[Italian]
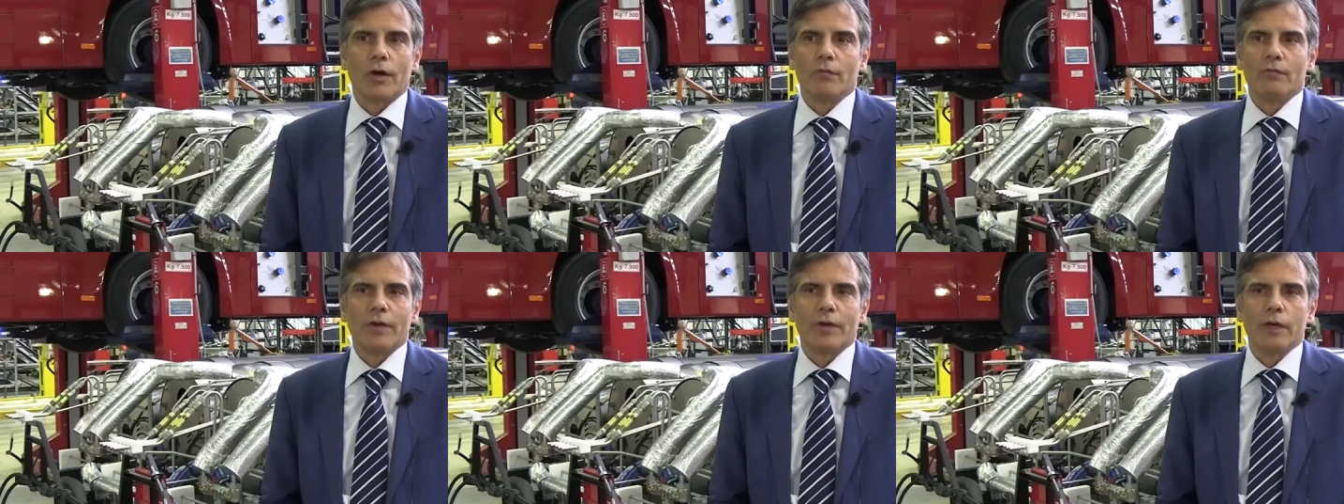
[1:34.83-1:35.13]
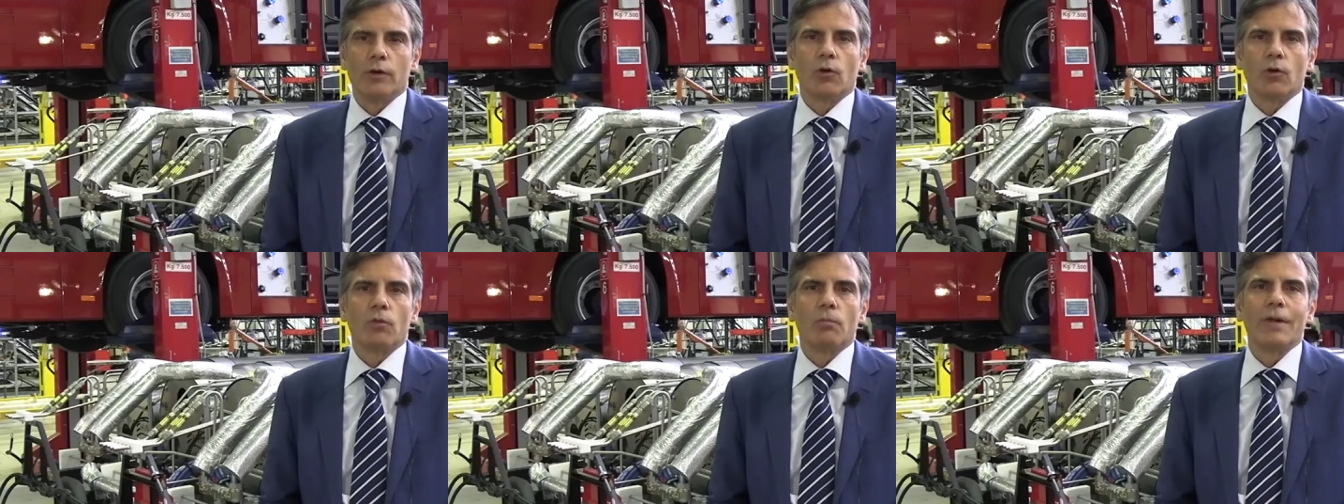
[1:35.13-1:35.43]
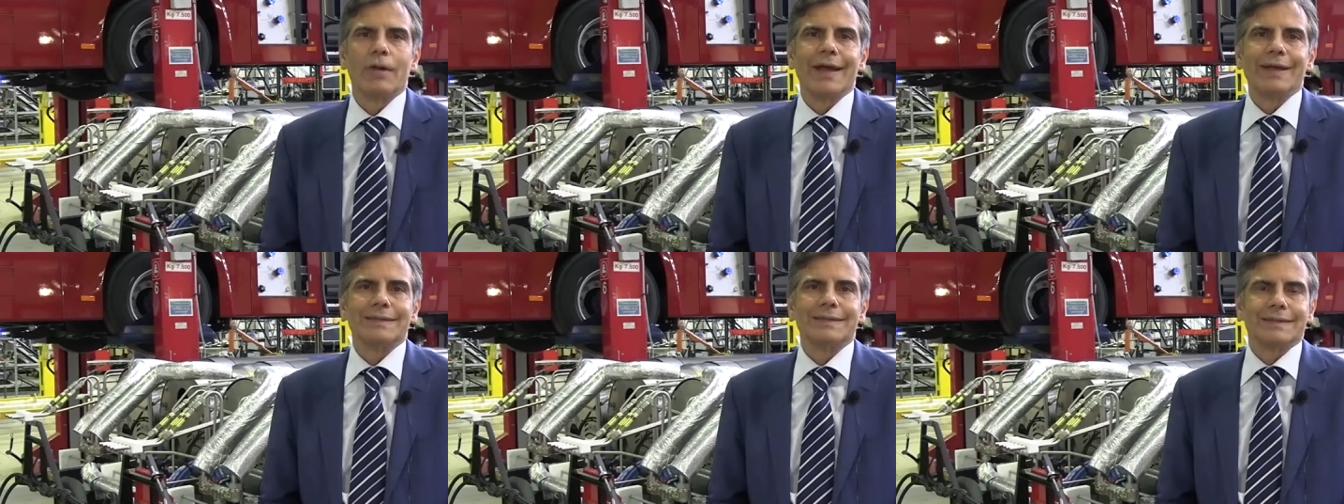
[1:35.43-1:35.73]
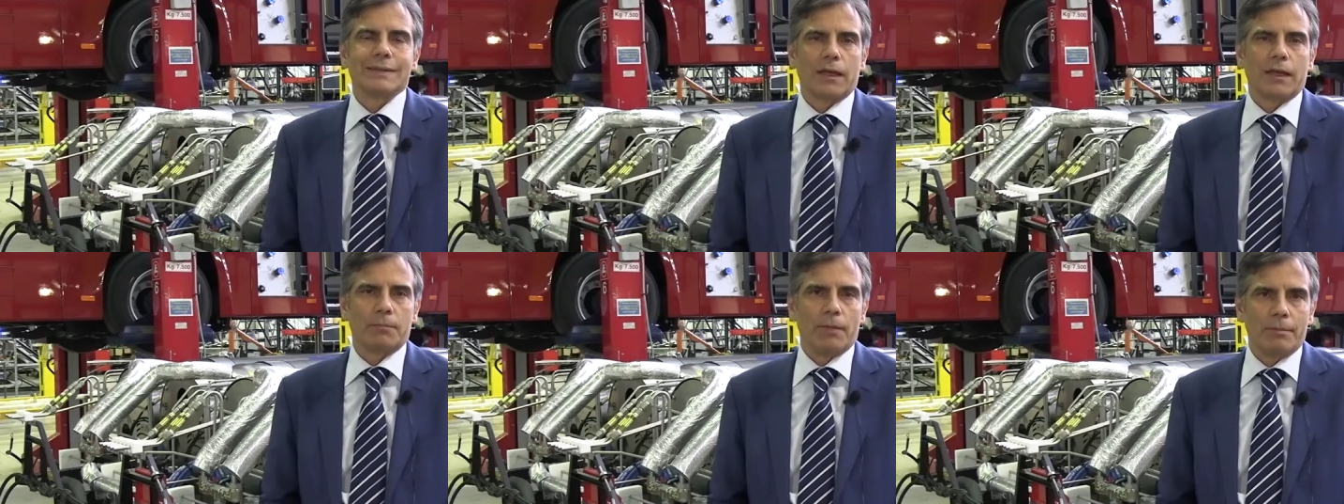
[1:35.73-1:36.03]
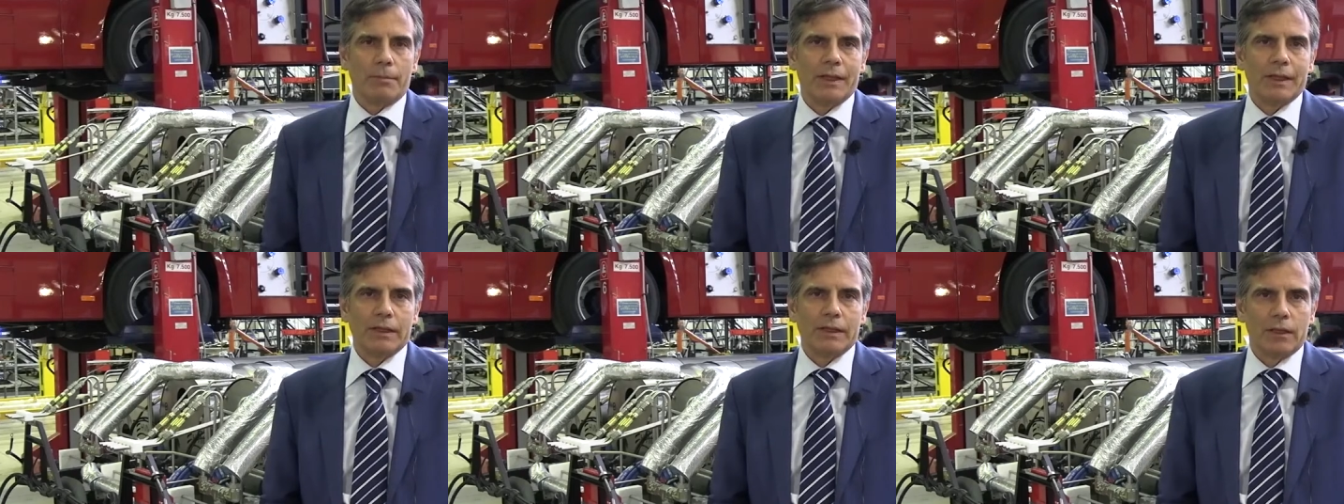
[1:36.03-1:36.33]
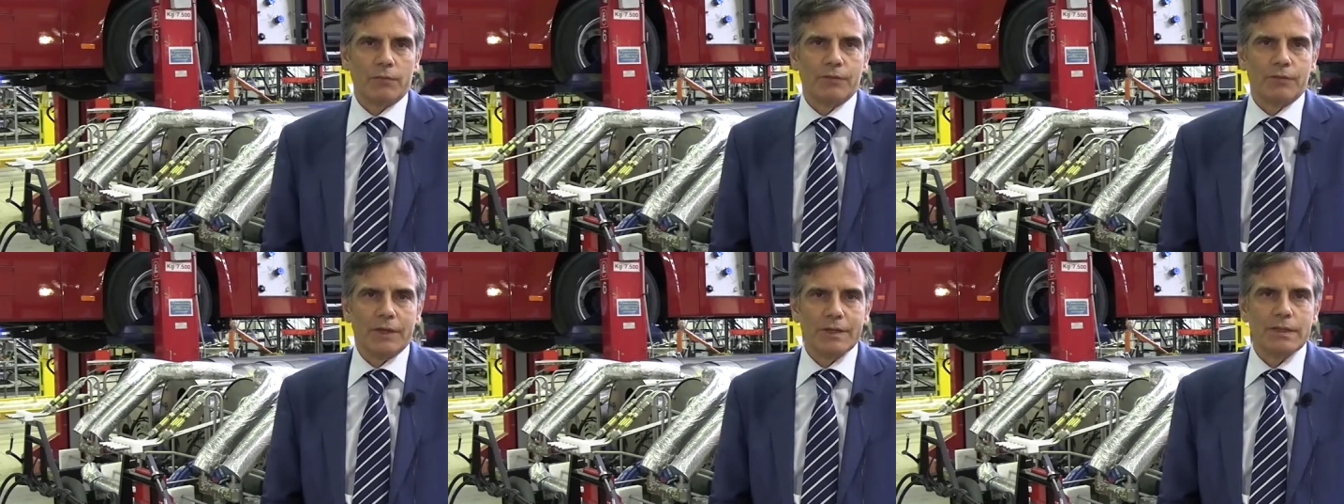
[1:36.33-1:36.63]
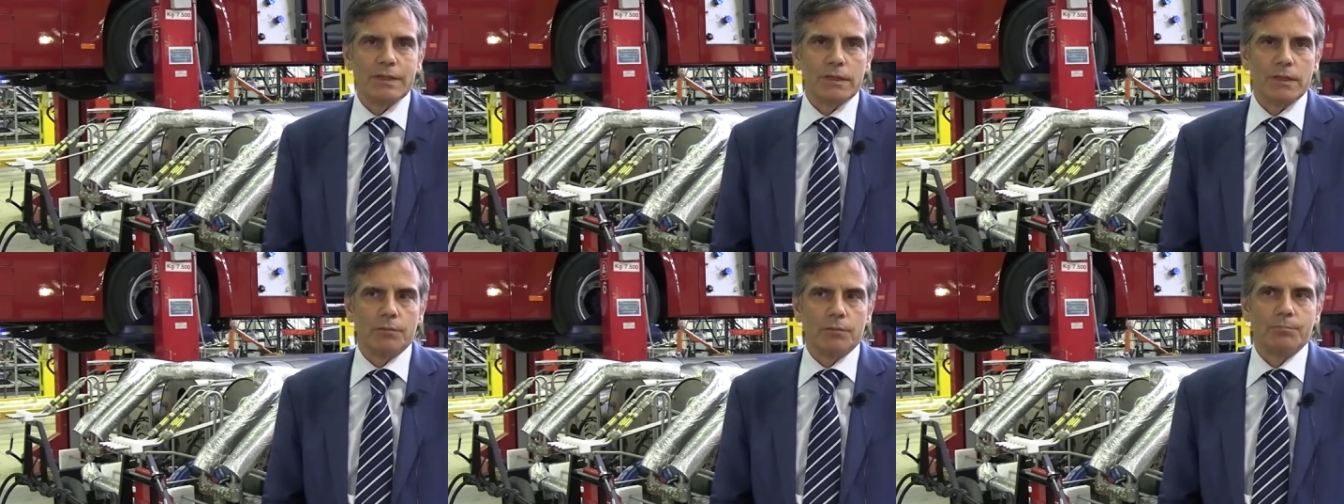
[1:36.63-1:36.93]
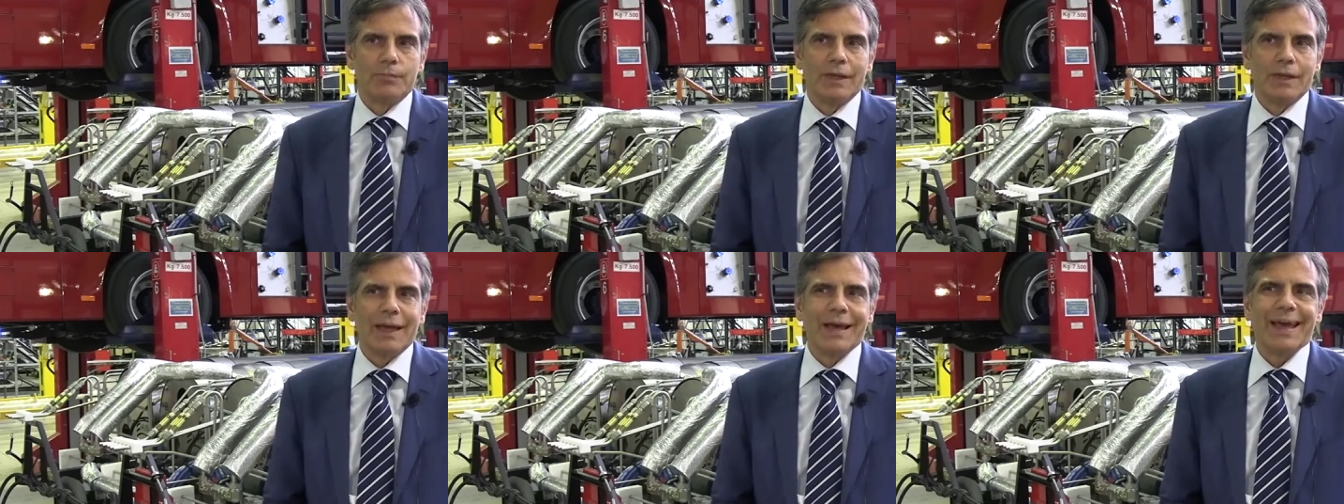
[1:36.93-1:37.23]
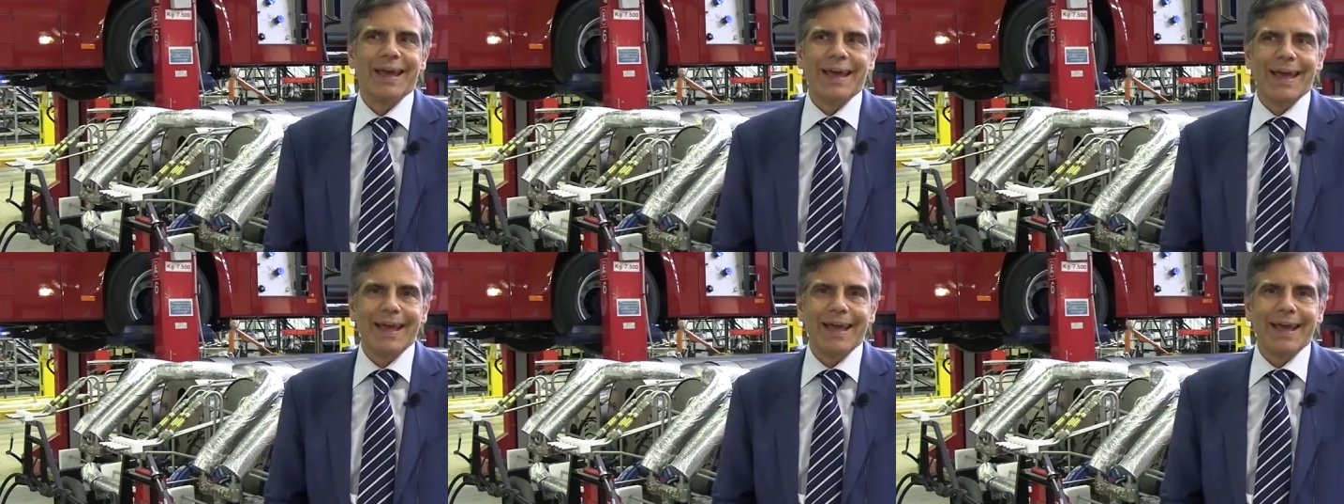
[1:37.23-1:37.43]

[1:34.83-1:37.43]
è un veicolo estremamente flessibile